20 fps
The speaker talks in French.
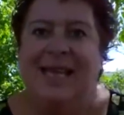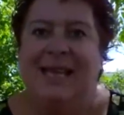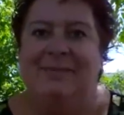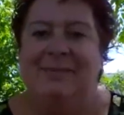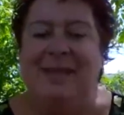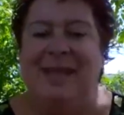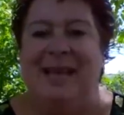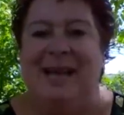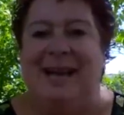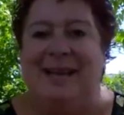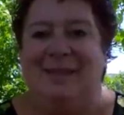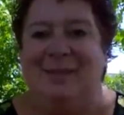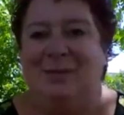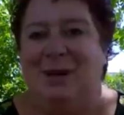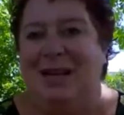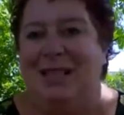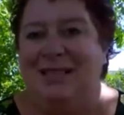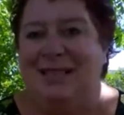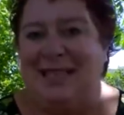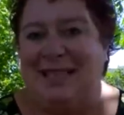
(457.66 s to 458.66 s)
Mais à
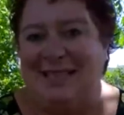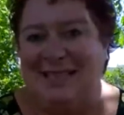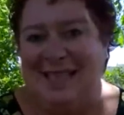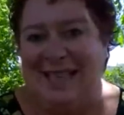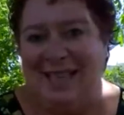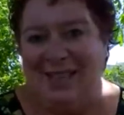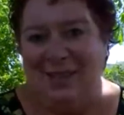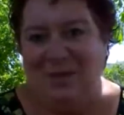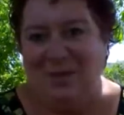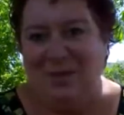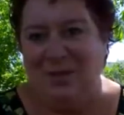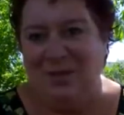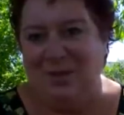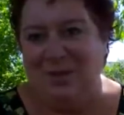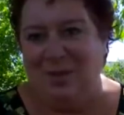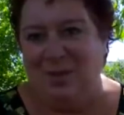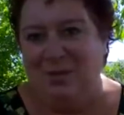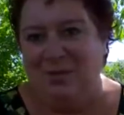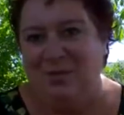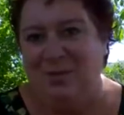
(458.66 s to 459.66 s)
quoi ça sert
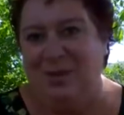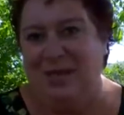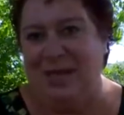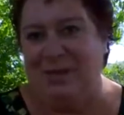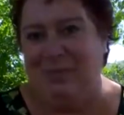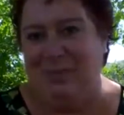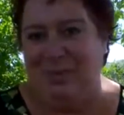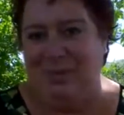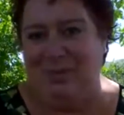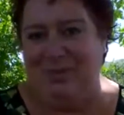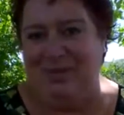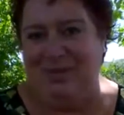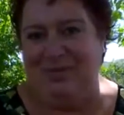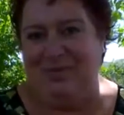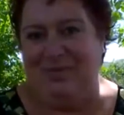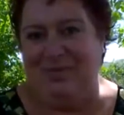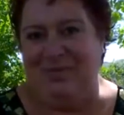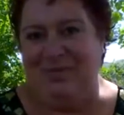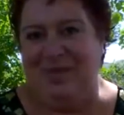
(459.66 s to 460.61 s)
qu'on vous réponde